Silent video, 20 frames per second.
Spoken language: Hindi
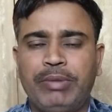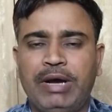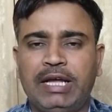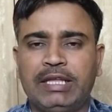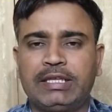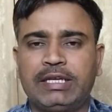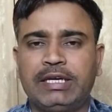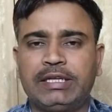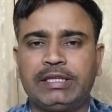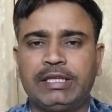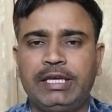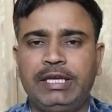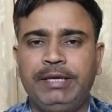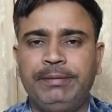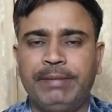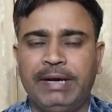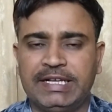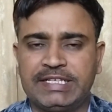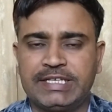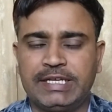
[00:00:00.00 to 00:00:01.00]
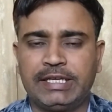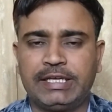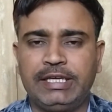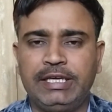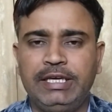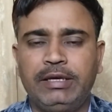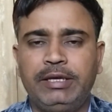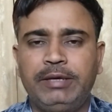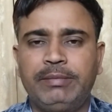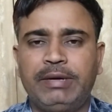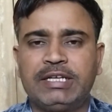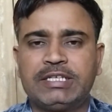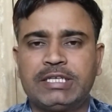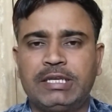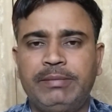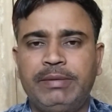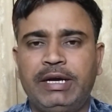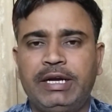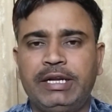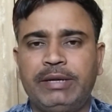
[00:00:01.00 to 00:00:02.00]
बात करते हैं हिमाचल की
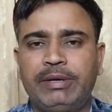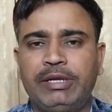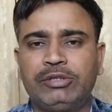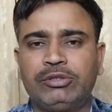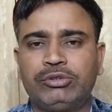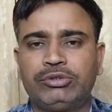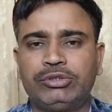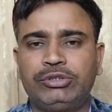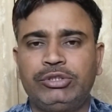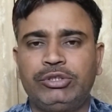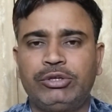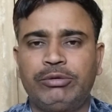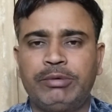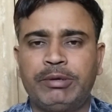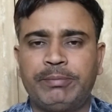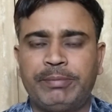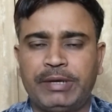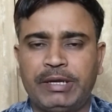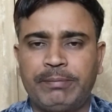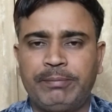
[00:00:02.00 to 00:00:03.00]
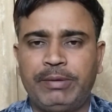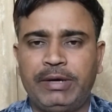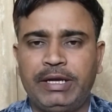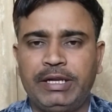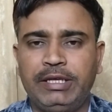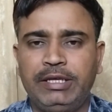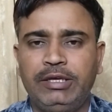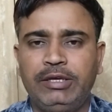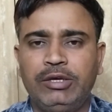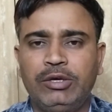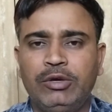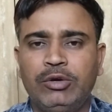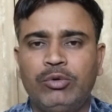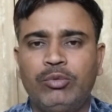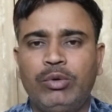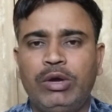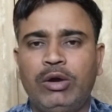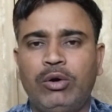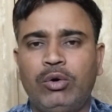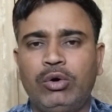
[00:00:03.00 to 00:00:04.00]
हिमाचल में आने वाले दो तीन दिनों में बर्फबारी
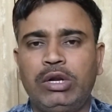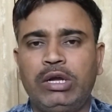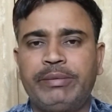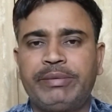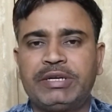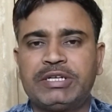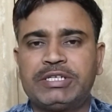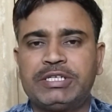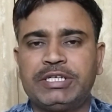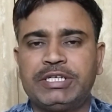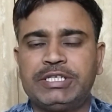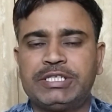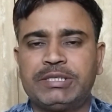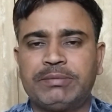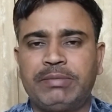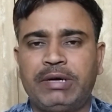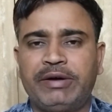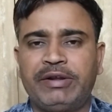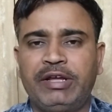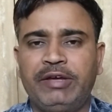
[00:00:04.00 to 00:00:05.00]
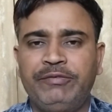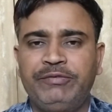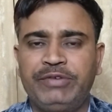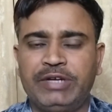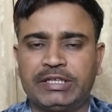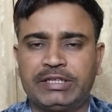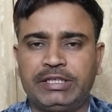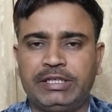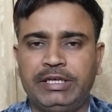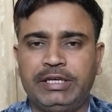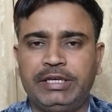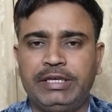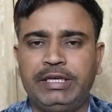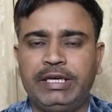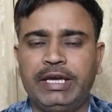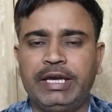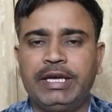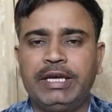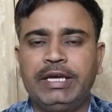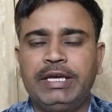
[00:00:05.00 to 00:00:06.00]
व ओलावृष्टि की संभावना व्यक्त की
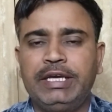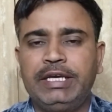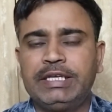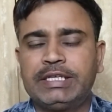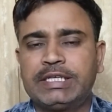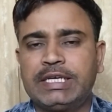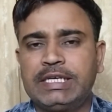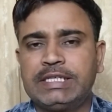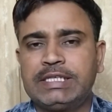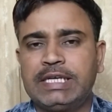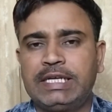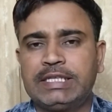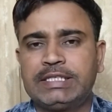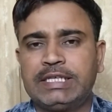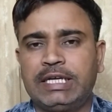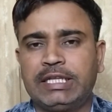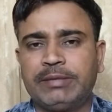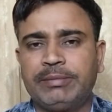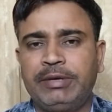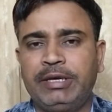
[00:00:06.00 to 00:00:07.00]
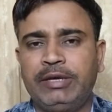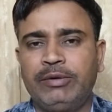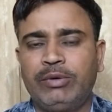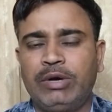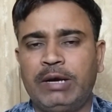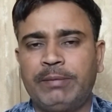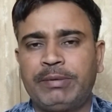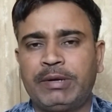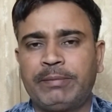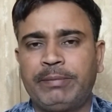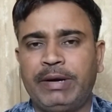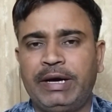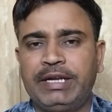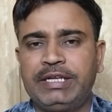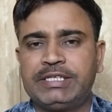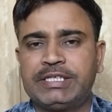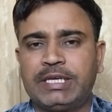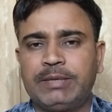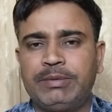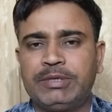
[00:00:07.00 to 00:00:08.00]
गई है इसके साथ साथ में वहाँ पर
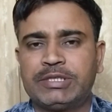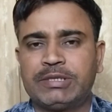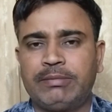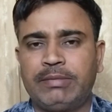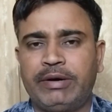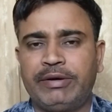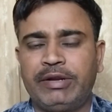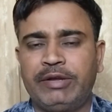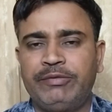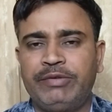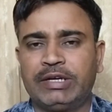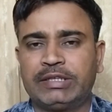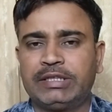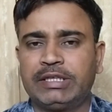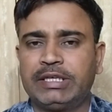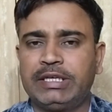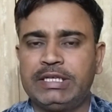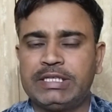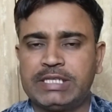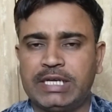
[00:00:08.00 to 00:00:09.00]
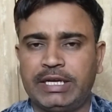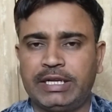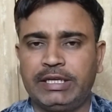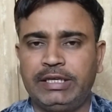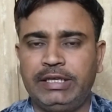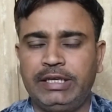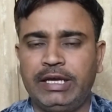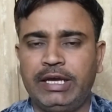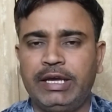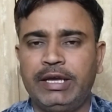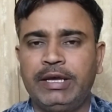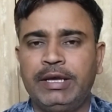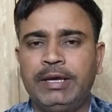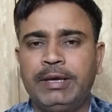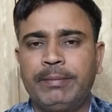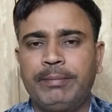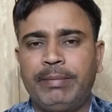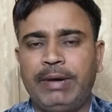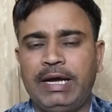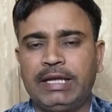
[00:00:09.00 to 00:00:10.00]
बारिश की भी संभावना व्यक्त की जा रही है
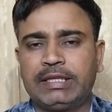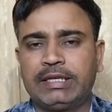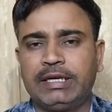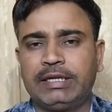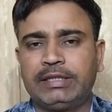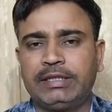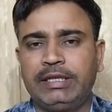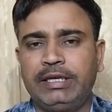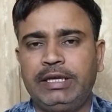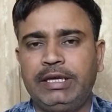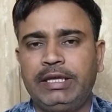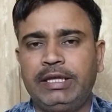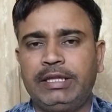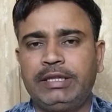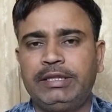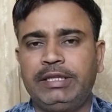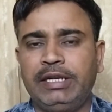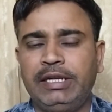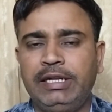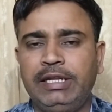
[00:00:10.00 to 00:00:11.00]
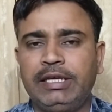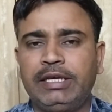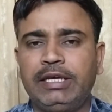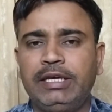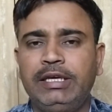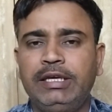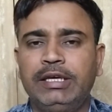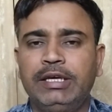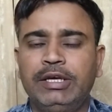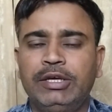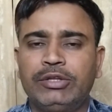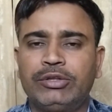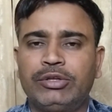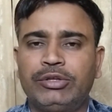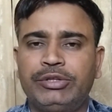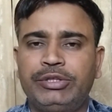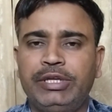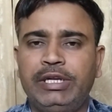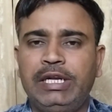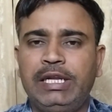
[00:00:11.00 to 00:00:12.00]
बात करते हैं दिल्ली की
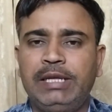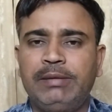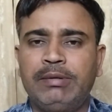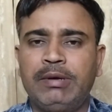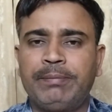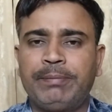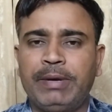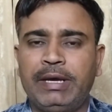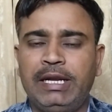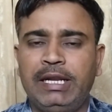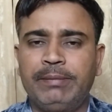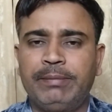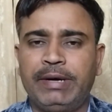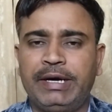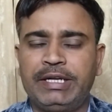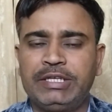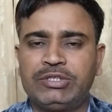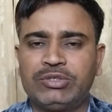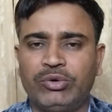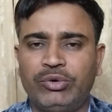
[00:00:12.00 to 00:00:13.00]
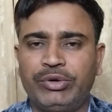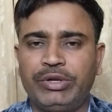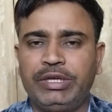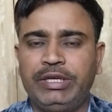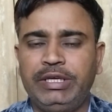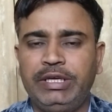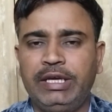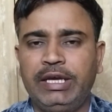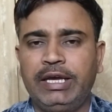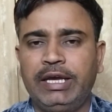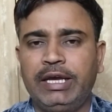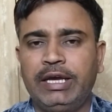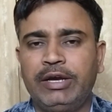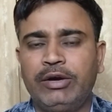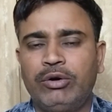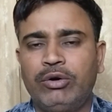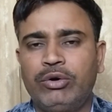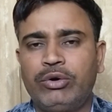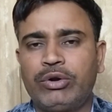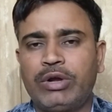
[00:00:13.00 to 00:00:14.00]
तो दिल्ली में पहले बारिश हो रही है
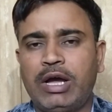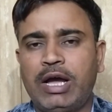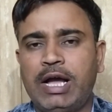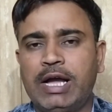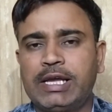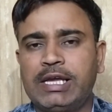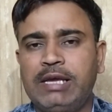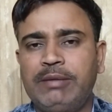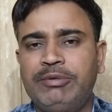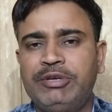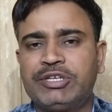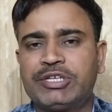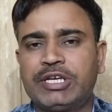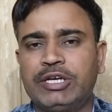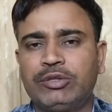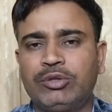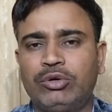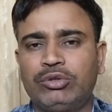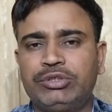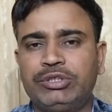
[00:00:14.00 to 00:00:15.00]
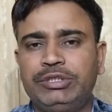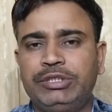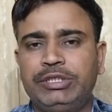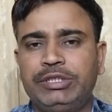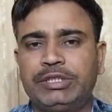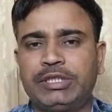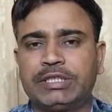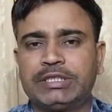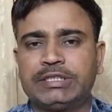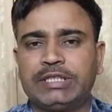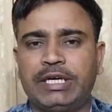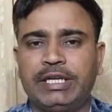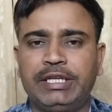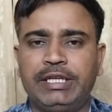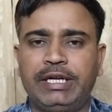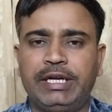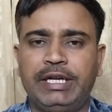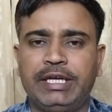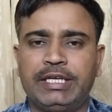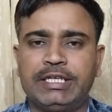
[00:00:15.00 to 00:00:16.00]
और आगे भी इसके दो तीन दिन तक
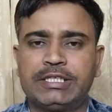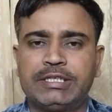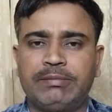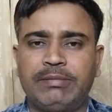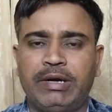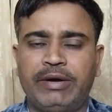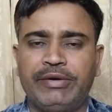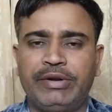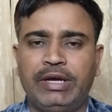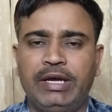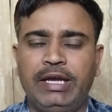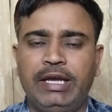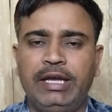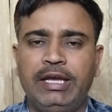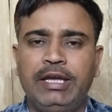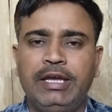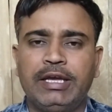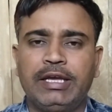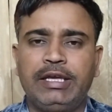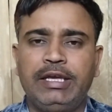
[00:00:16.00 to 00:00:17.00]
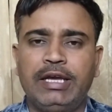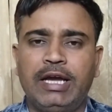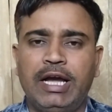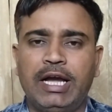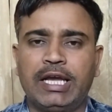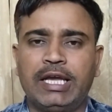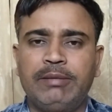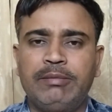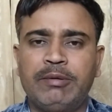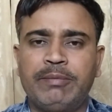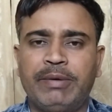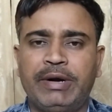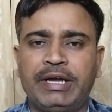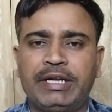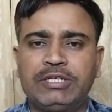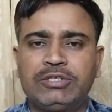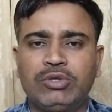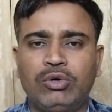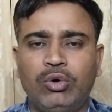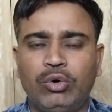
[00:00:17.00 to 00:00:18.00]
जारी रहने की संभावना है कि आगे भी
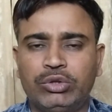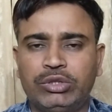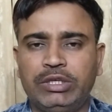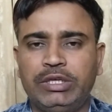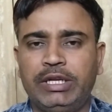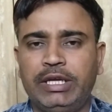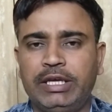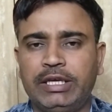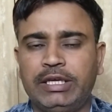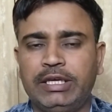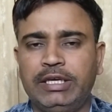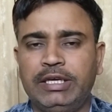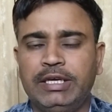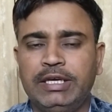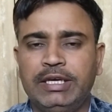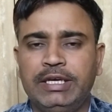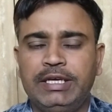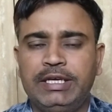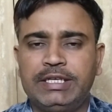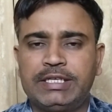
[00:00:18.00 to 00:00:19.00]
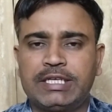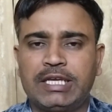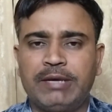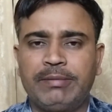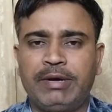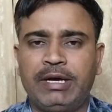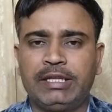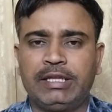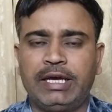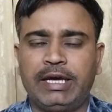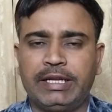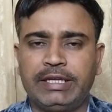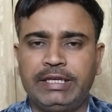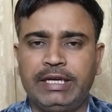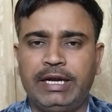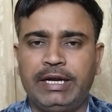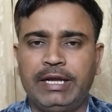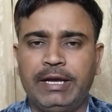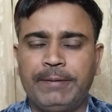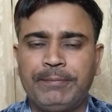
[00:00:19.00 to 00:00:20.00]
बारिश होती रहेगी इसके बाद
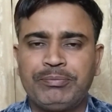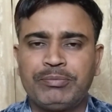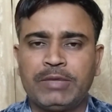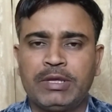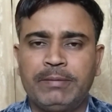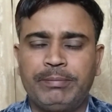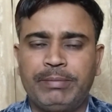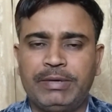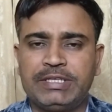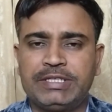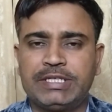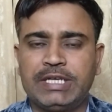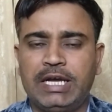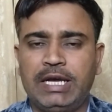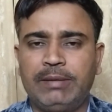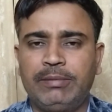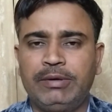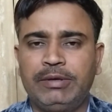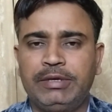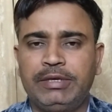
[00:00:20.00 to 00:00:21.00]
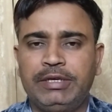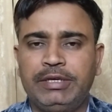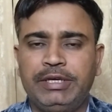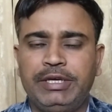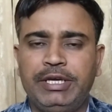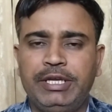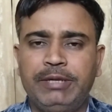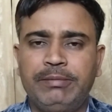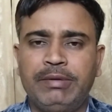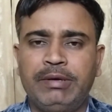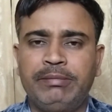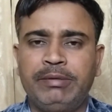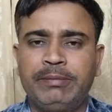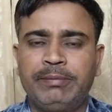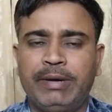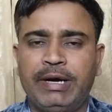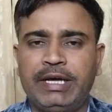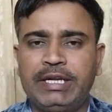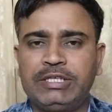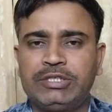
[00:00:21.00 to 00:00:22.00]
हरियाणा पंजाब इनमें भी
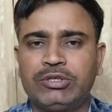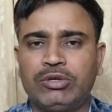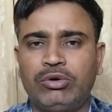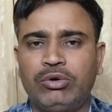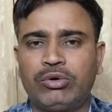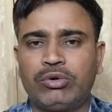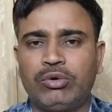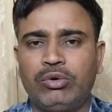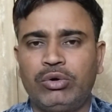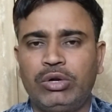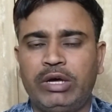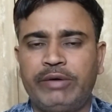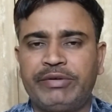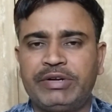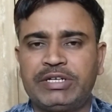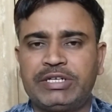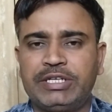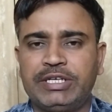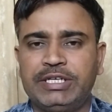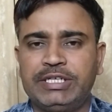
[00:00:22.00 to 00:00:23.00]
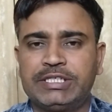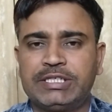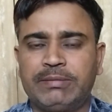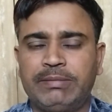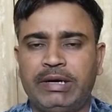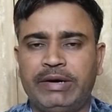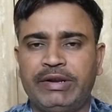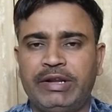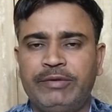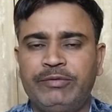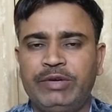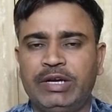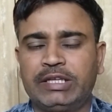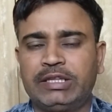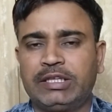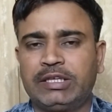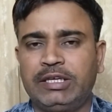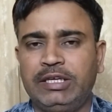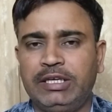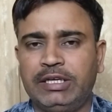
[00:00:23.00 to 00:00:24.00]
बारिश और ओलावृष्टि की संभावना
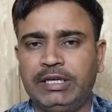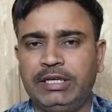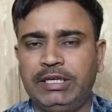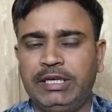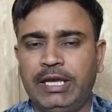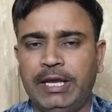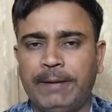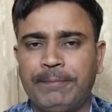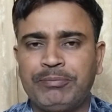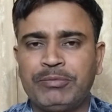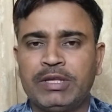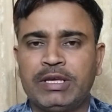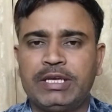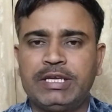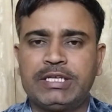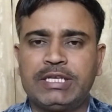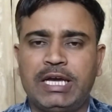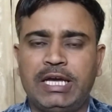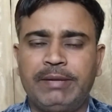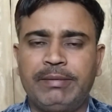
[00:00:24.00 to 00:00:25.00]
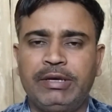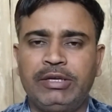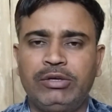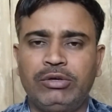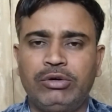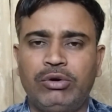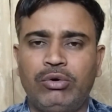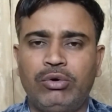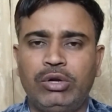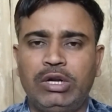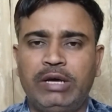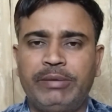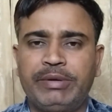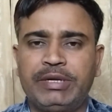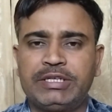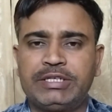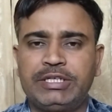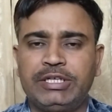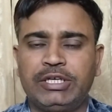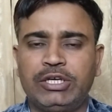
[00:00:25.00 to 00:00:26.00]
व्यक्त व्यक्त की गई है किसान भाइयों
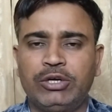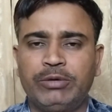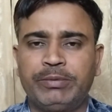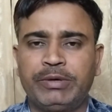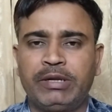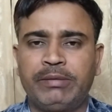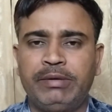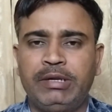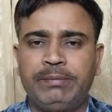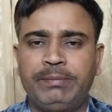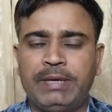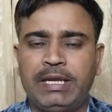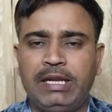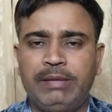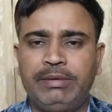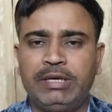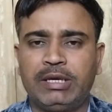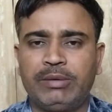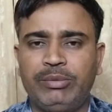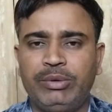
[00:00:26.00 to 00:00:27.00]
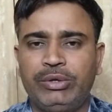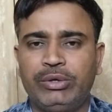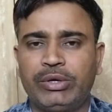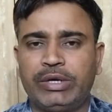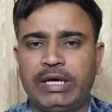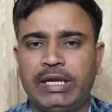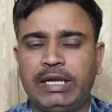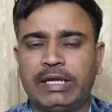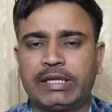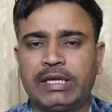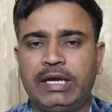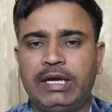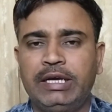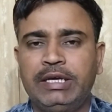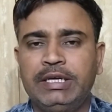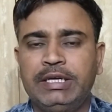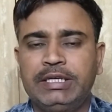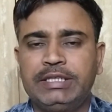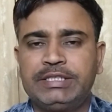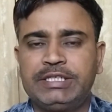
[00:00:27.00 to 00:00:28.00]
ओलावृष्टि के ऊपर हमने पहले भी एक वीडियो डाला था
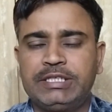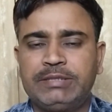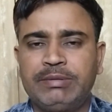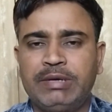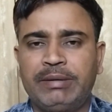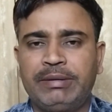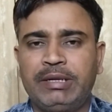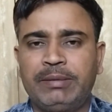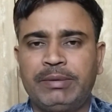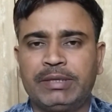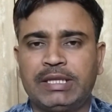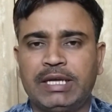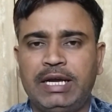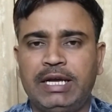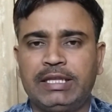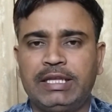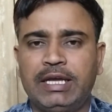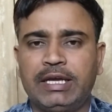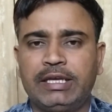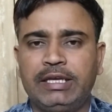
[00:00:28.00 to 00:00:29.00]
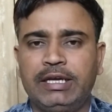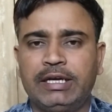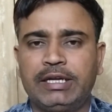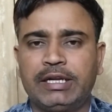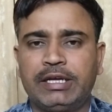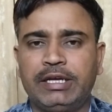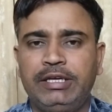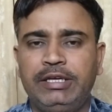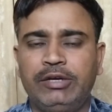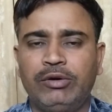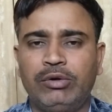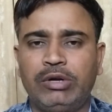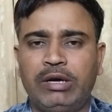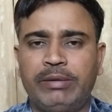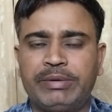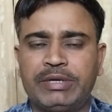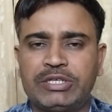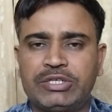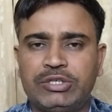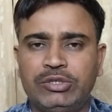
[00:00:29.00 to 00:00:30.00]
जिसमें हमने बताया था कि अगर कहीं
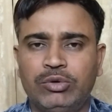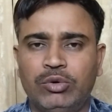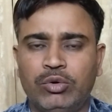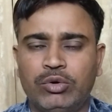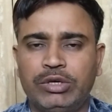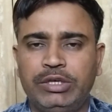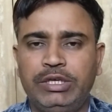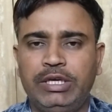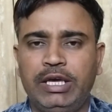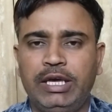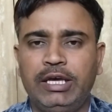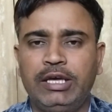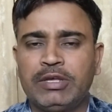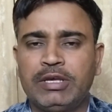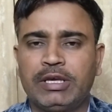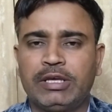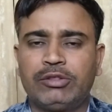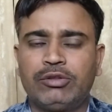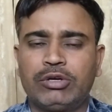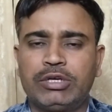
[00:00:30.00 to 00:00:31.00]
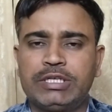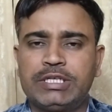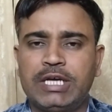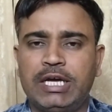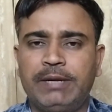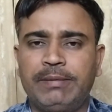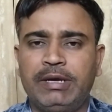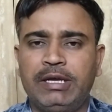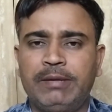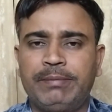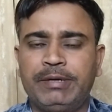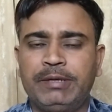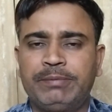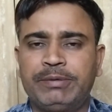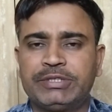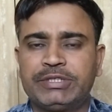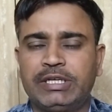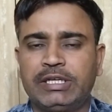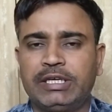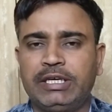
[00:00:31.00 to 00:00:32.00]
ओलावृष्टि हो गई है तो किसान भाई अपनी
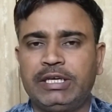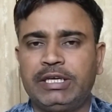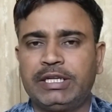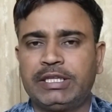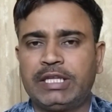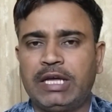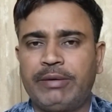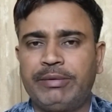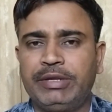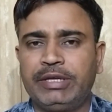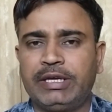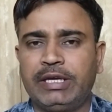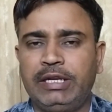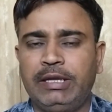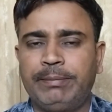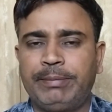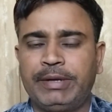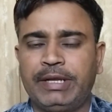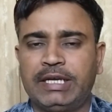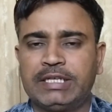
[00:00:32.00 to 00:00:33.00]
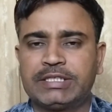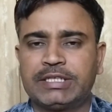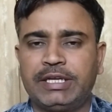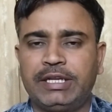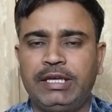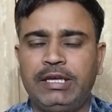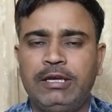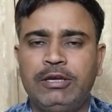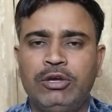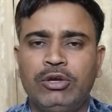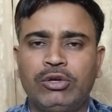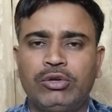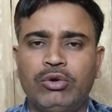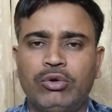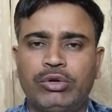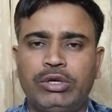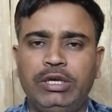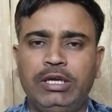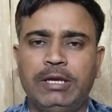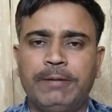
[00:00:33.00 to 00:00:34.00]
फसल की गिरदावरी के लिए प्रयास करें
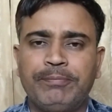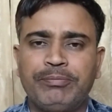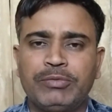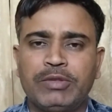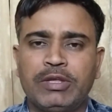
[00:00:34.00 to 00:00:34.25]
क्योंकि